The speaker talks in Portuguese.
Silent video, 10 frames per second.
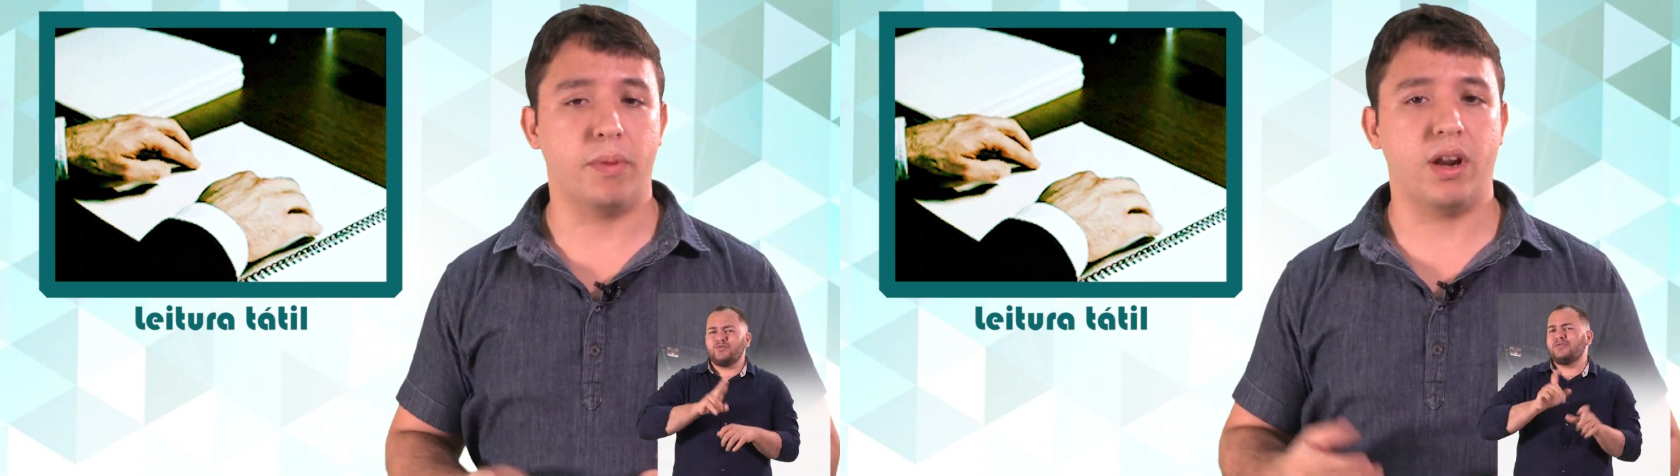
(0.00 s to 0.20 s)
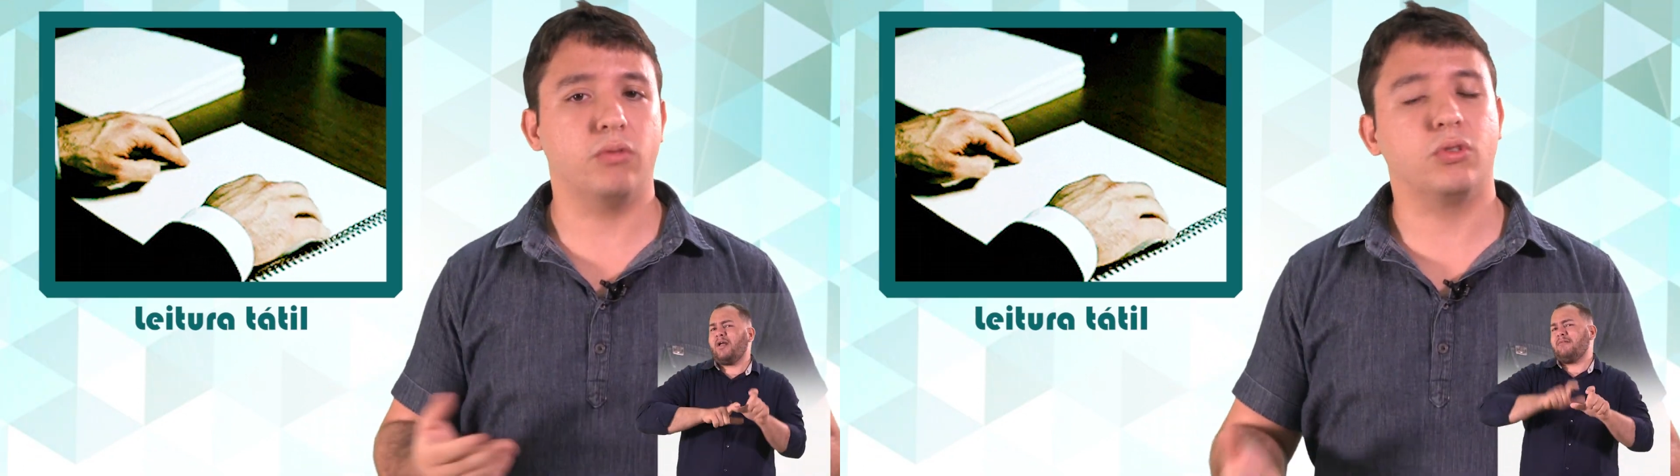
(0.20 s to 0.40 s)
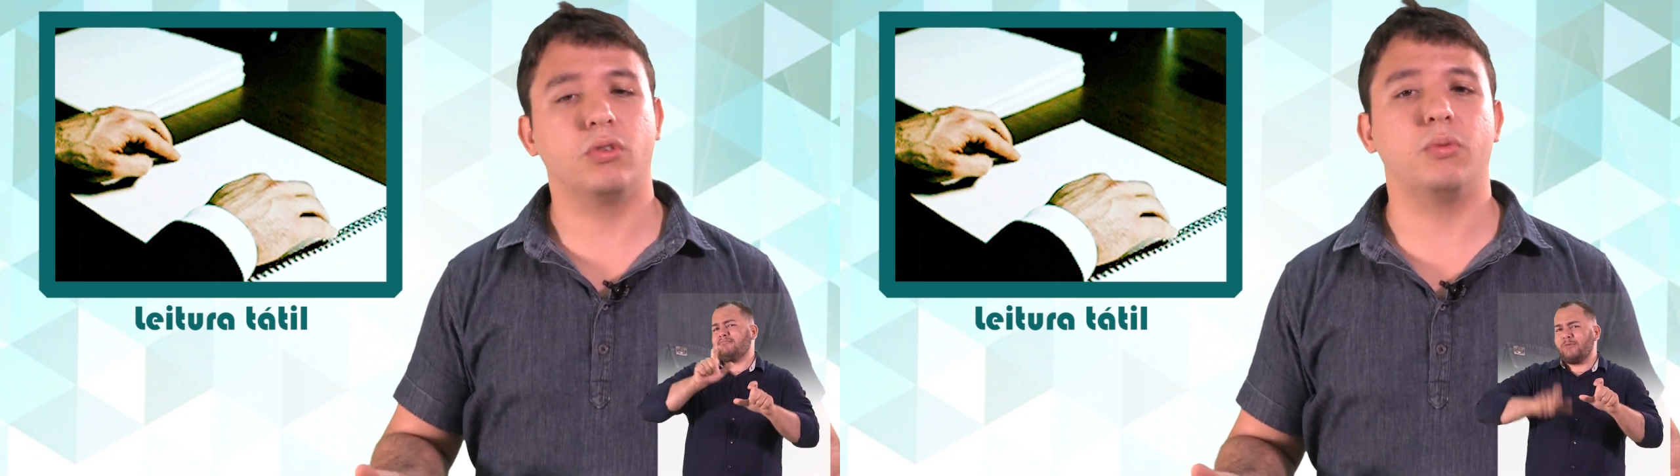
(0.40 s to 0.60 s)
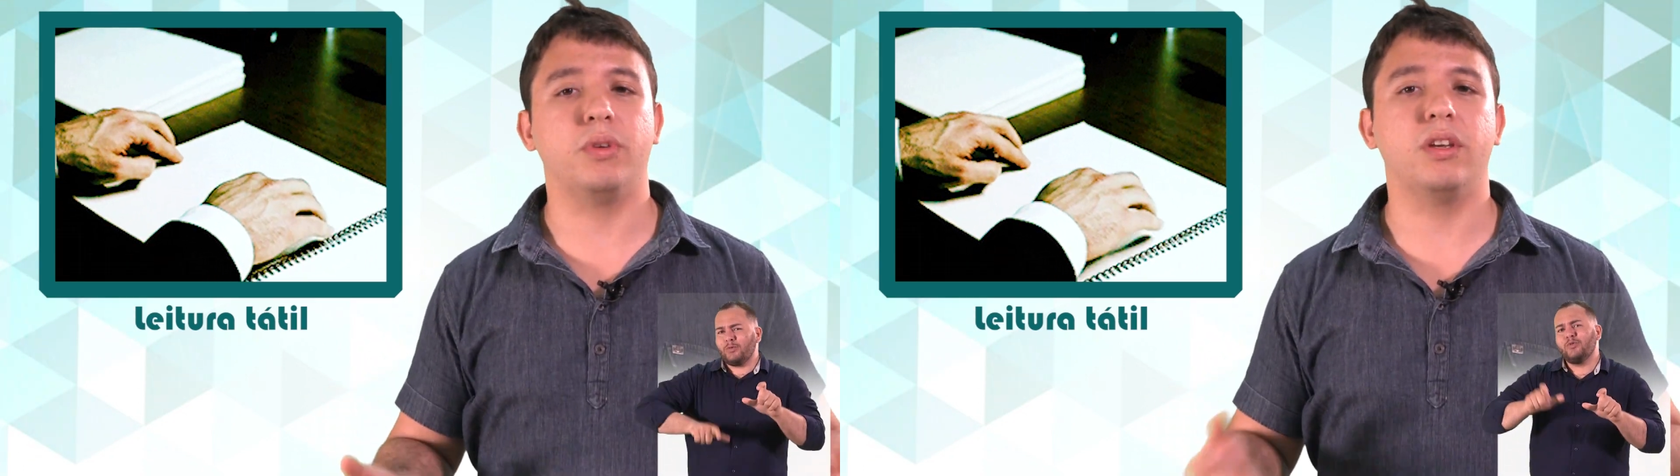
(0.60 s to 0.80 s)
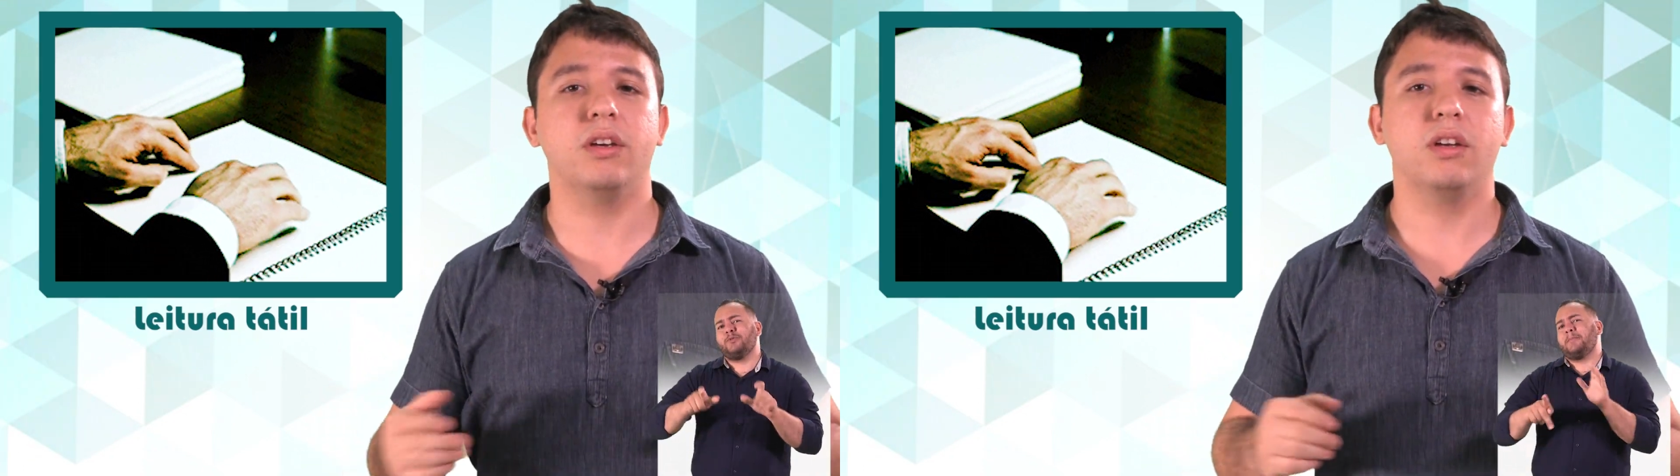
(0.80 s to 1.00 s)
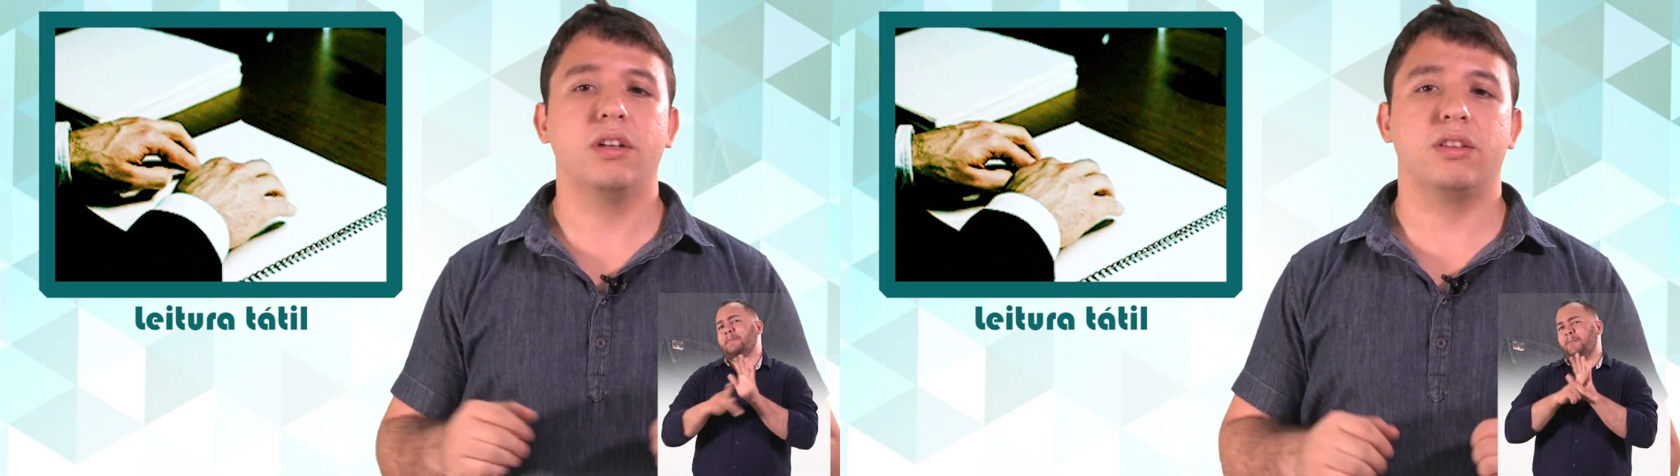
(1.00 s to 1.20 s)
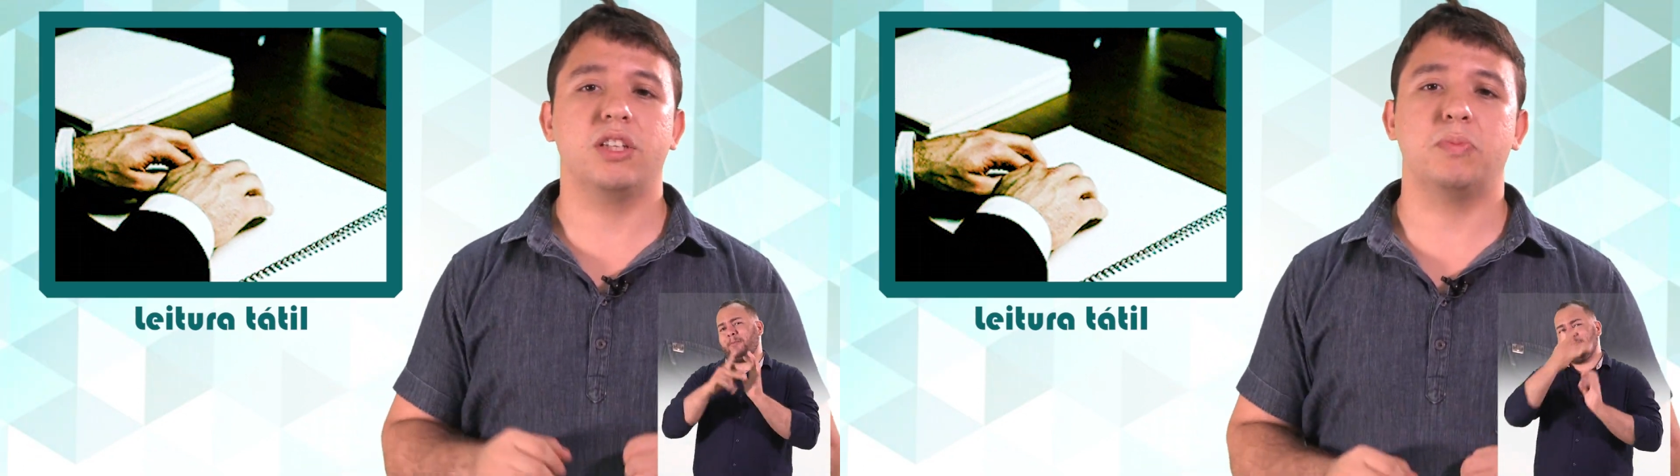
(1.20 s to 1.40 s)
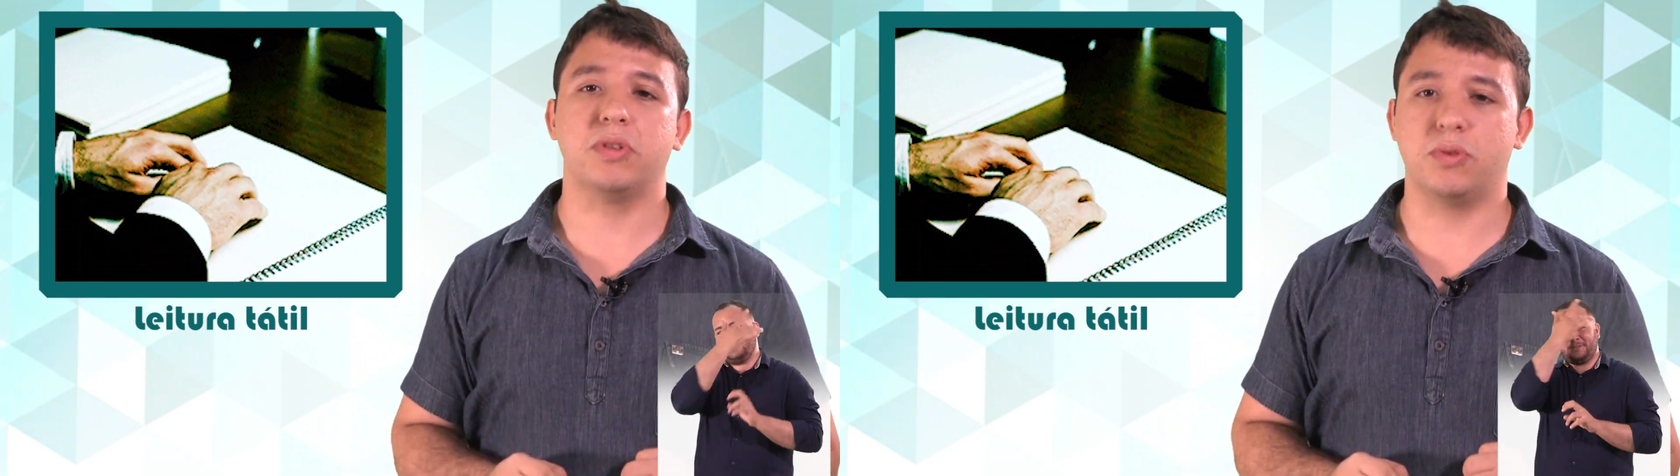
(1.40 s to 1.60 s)
para a autonomia
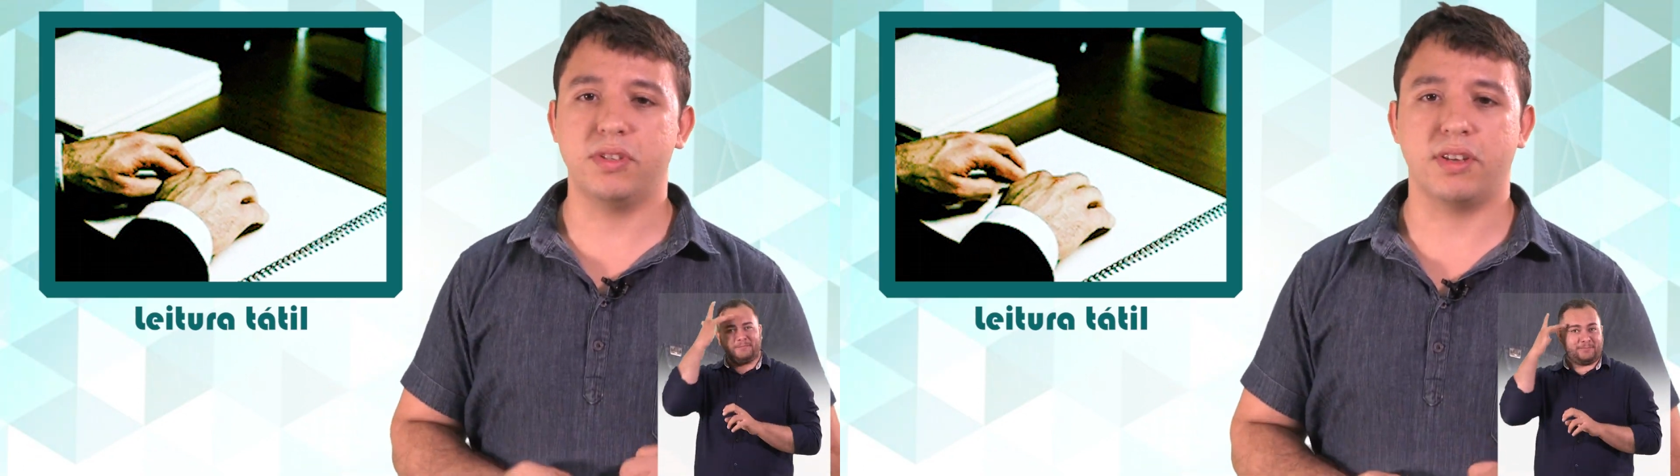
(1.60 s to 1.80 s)
das pessoas